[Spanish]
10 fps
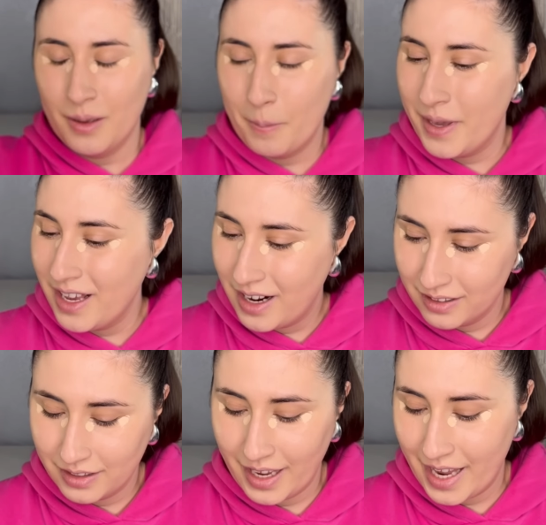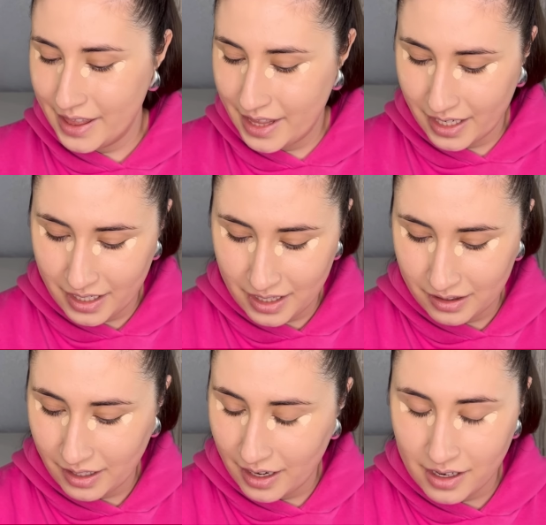me encanta, es de
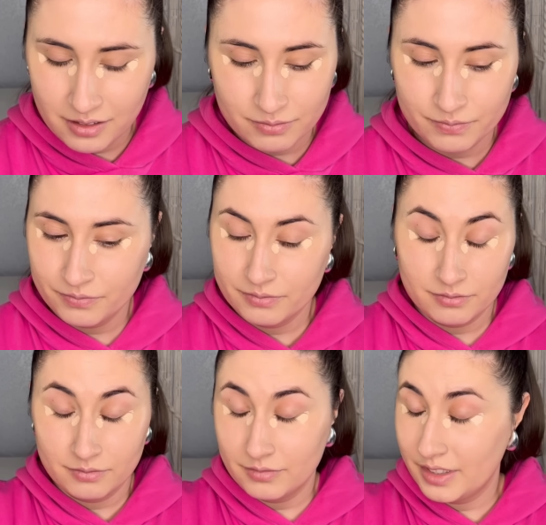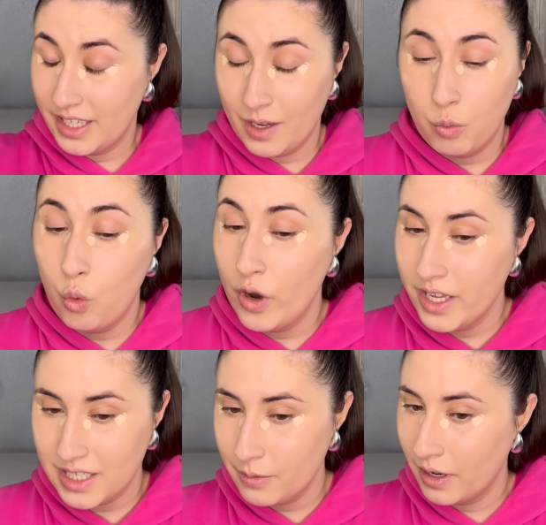cristal, tiene
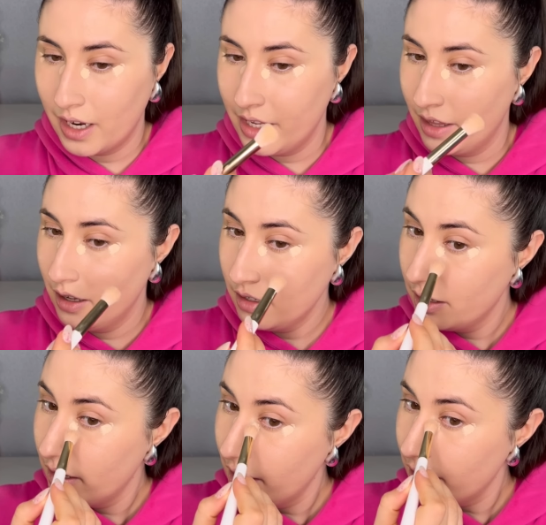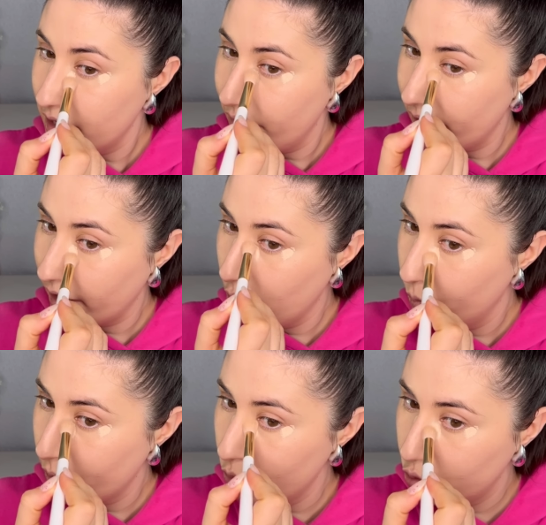buenísima calidad y es verdad que es un
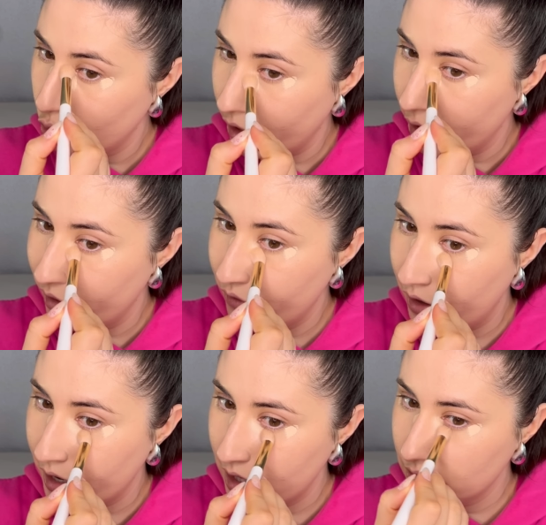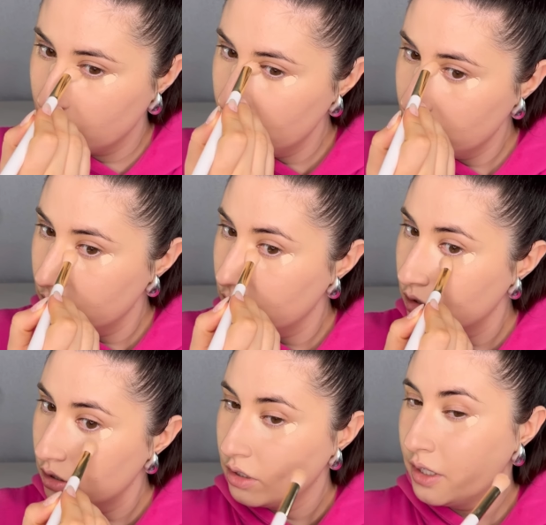producto que no es barato,
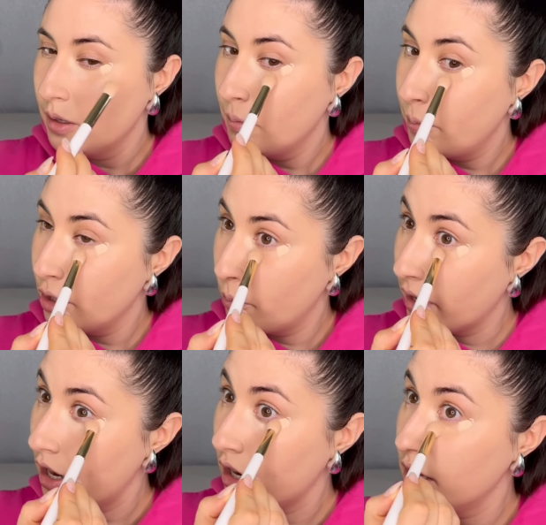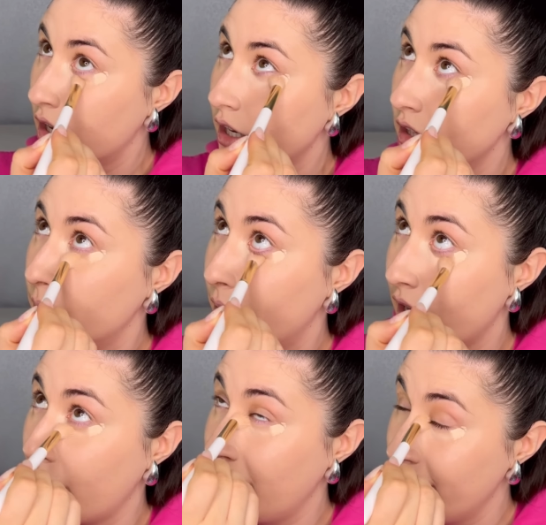pero para la calidad que, para
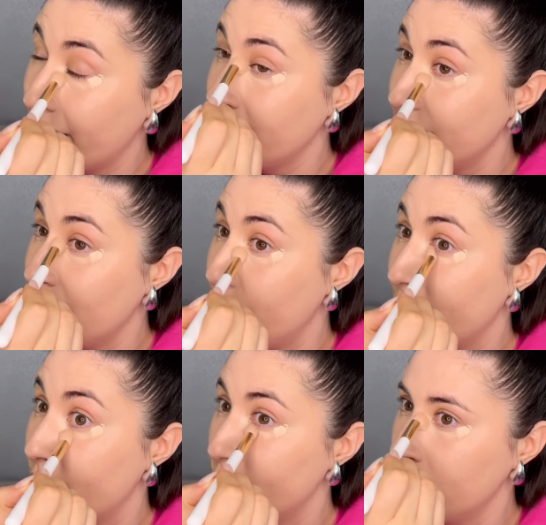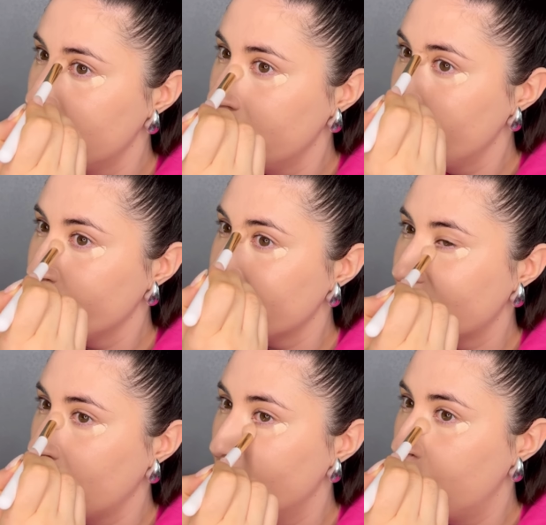la calidad que tiene, perdón,
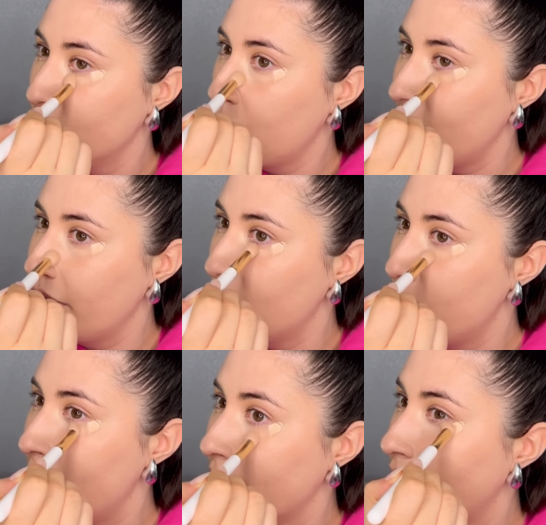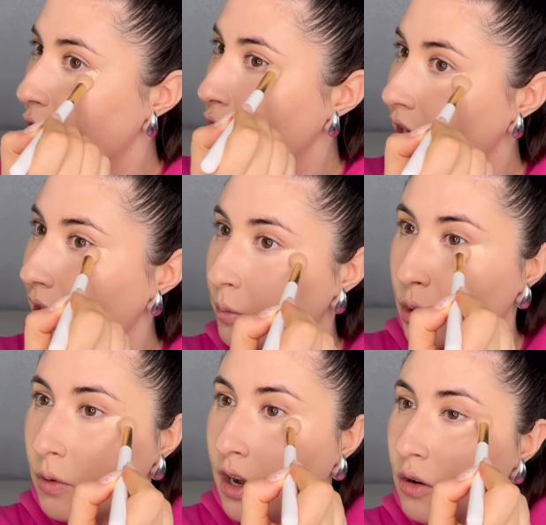tampoco es de los más caros que he
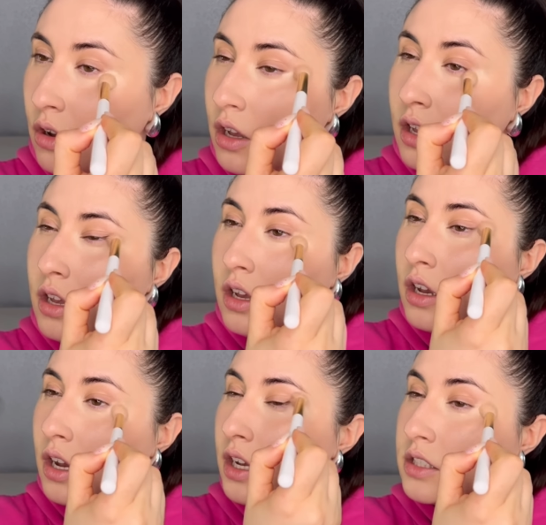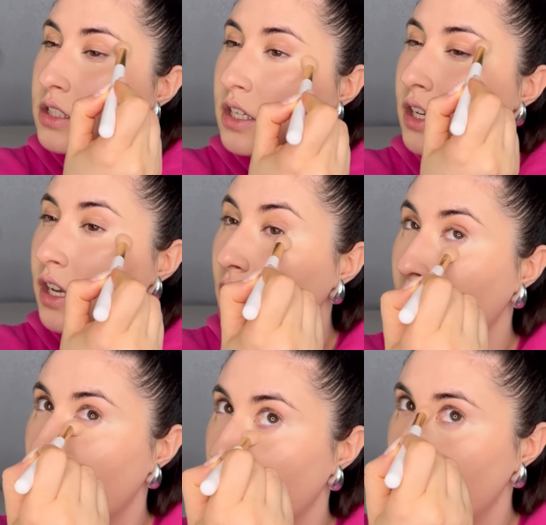probado. Así que
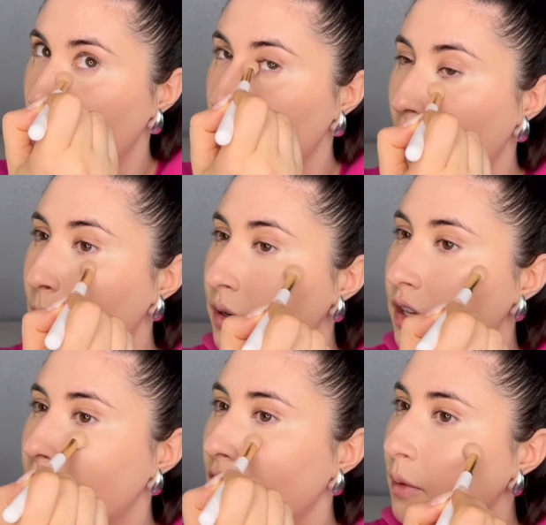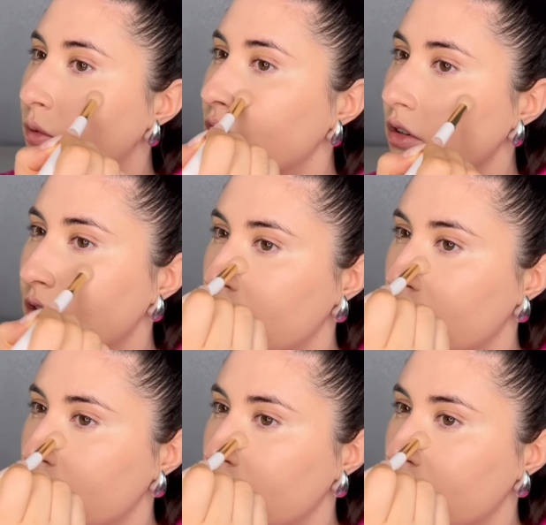lo aplicamos